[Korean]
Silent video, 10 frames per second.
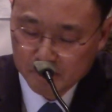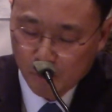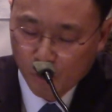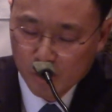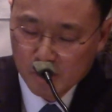
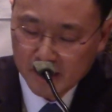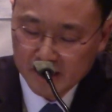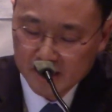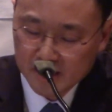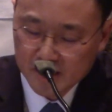복을
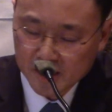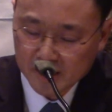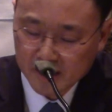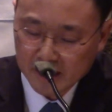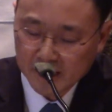받는
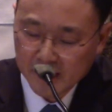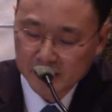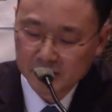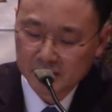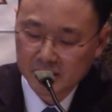첫
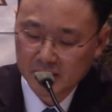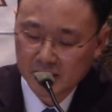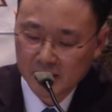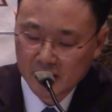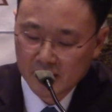단계는
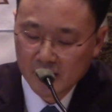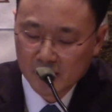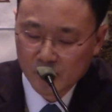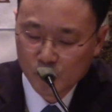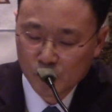
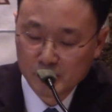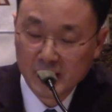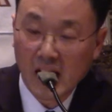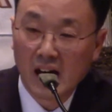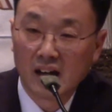
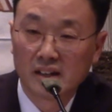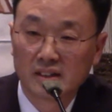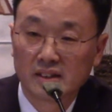울음이다.